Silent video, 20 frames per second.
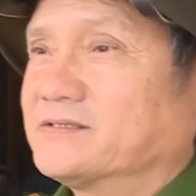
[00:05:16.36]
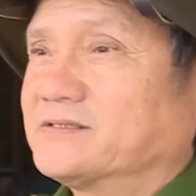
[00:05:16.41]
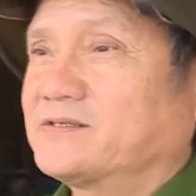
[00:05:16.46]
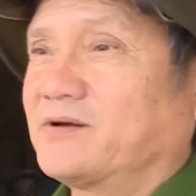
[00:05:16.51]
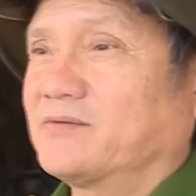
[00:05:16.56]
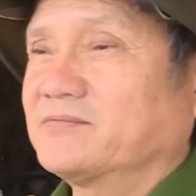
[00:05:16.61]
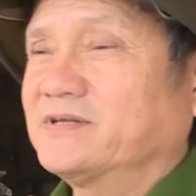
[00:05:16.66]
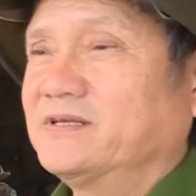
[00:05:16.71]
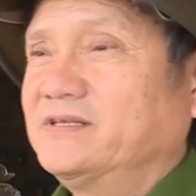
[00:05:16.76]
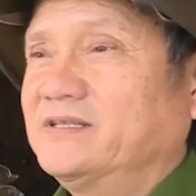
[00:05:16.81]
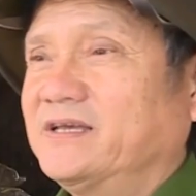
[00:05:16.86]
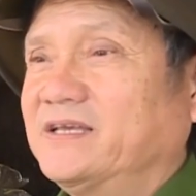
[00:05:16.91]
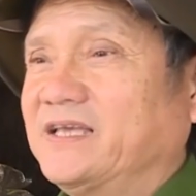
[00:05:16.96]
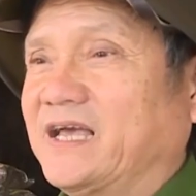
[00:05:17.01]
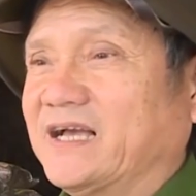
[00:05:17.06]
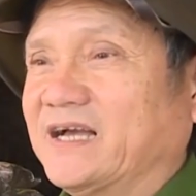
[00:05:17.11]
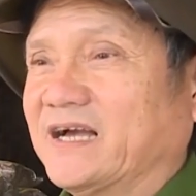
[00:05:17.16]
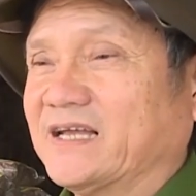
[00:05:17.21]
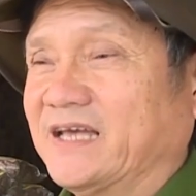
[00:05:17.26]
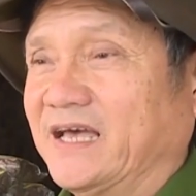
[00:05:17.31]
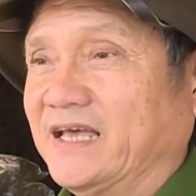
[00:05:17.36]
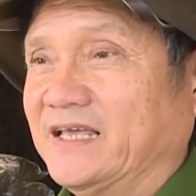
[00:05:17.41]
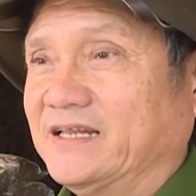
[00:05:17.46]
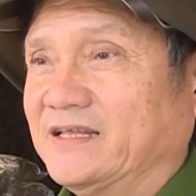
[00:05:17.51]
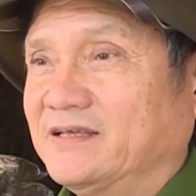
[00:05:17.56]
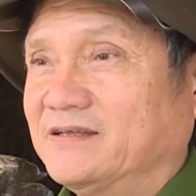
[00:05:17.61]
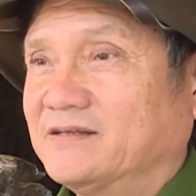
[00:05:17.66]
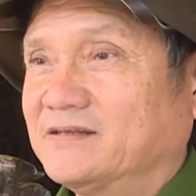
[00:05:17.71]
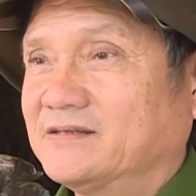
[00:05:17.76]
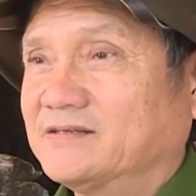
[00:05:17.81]
Trong những thời gian gần đây,
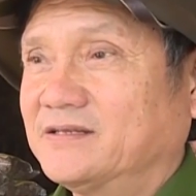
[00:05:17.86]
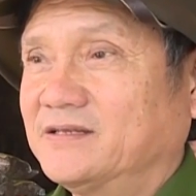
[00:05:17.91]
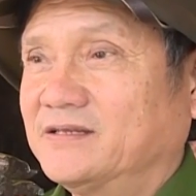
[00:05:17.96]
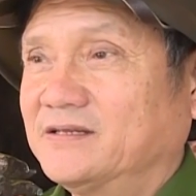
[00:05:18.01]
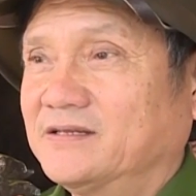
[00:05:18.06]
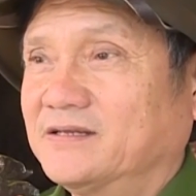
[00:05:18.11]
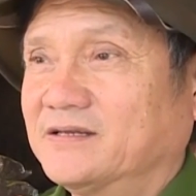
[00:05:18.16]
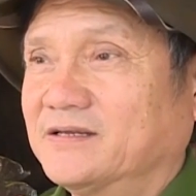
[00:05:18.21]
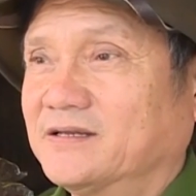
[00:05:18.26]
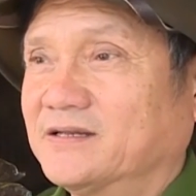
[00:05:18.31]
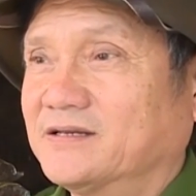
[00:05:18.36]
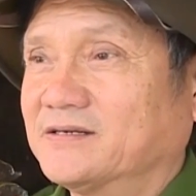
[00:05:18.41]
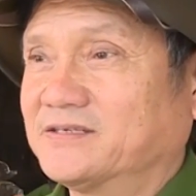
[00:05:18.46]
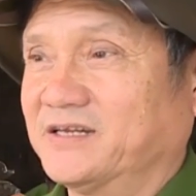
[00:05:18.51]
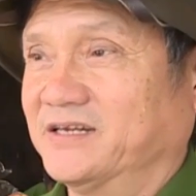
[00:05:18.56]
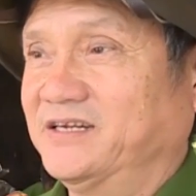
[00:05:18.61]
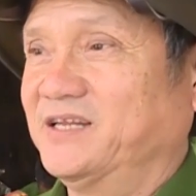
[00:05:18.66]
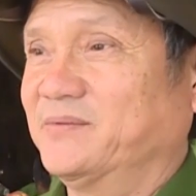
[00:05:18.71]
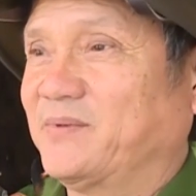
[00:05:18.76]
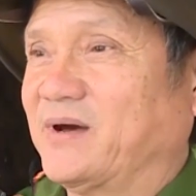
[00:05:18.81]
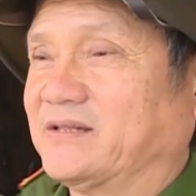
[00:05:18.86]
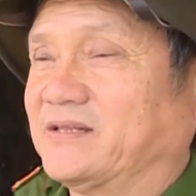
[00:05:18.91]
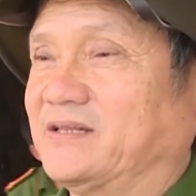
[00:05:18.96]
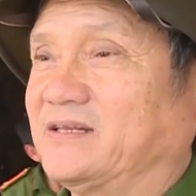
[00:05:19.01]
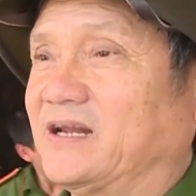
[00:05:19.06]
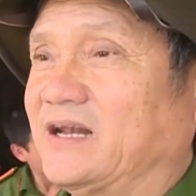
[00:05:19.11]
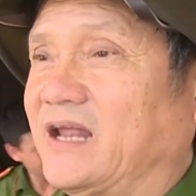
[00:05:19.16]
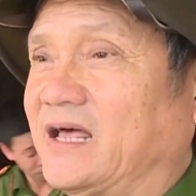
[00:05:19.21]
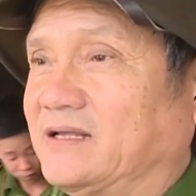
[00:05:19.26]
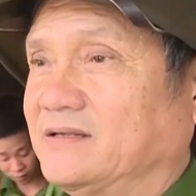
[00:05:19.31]
đó thì ờ, trên địa bàn tỉnh
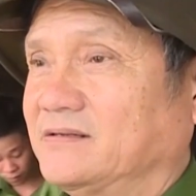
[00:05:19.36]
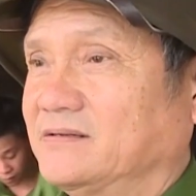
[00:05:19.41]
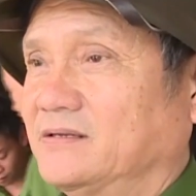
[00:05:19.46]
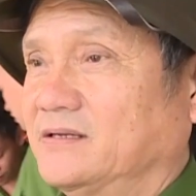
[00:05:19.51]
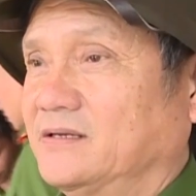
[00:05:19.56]
Đắk Lắk